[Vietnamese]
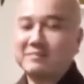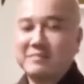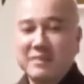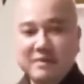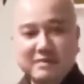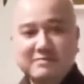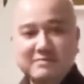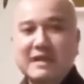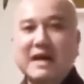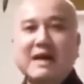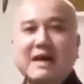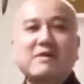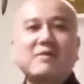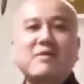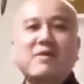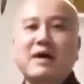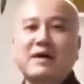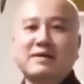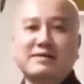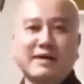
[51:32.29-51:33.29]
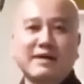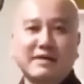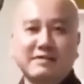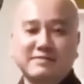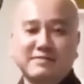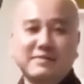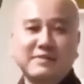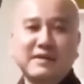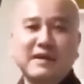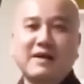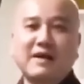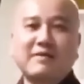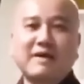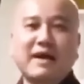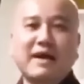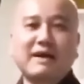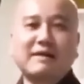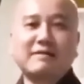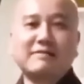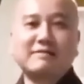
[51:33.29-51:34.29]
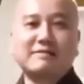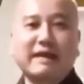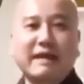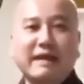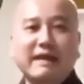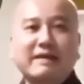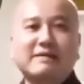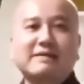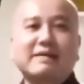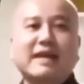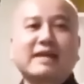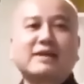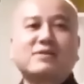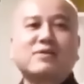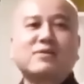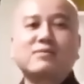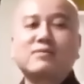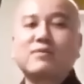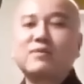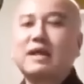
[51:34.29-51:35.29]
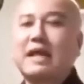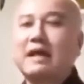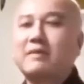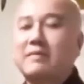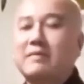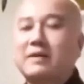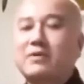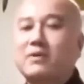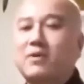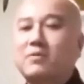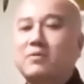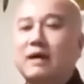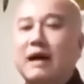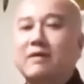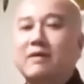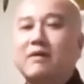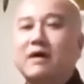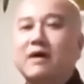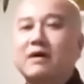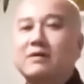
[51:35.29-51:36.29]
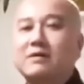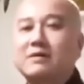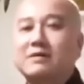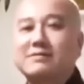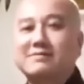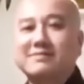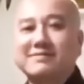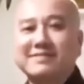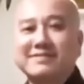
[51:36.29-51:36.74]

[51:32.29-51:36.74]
Bất đáo hoàn thành phi hảo hán, nghe vậy cũng muốn làm anh hùng hảo hớn lắm.